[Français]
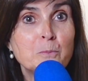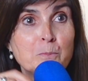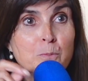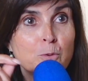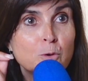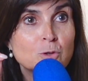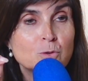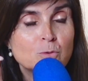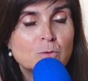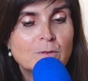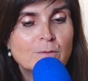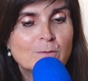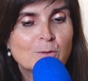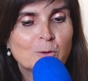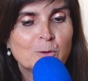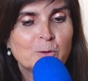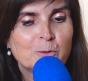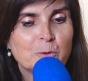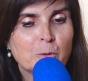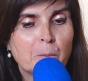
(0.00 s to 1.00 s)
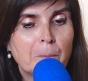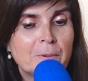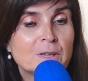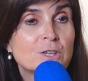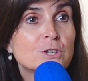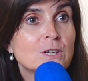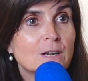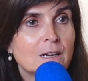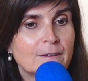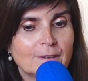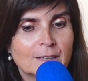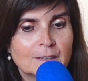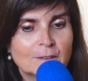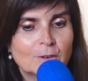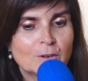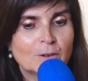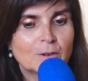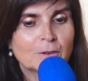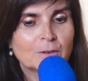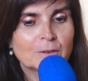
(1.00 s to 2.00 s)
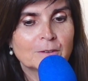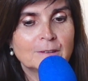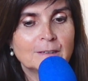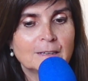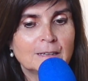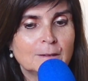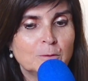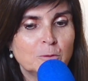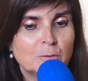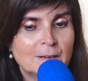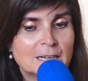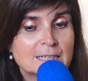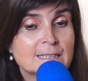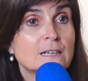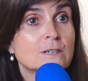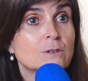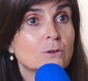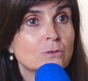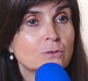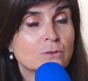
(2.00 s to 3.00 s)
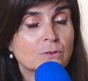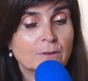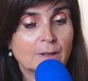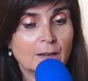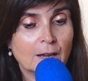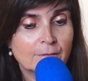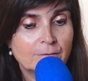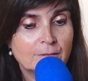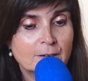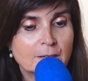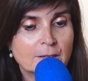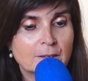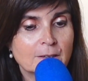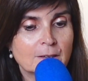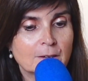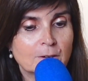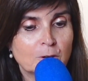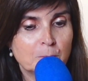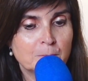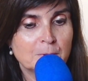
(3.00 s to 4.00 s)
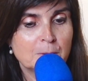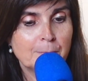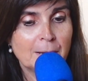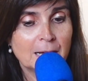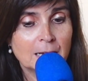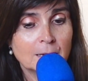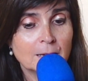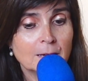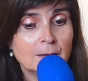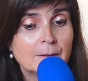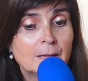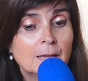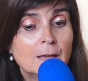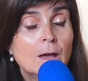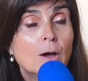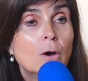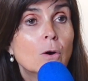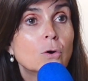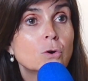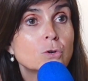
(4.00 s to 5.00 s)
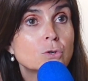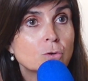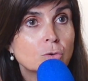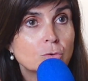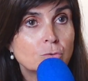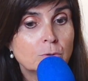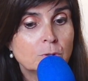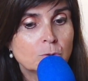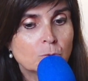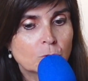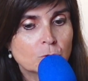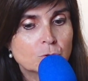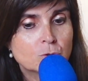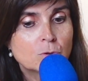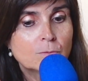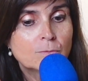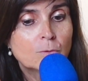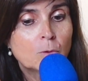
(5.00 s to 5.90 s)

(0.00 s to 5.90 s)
poursuivons nos pitch elevators des nouvelles agences Traveling comme mag. Aujourd'hui, nous recevons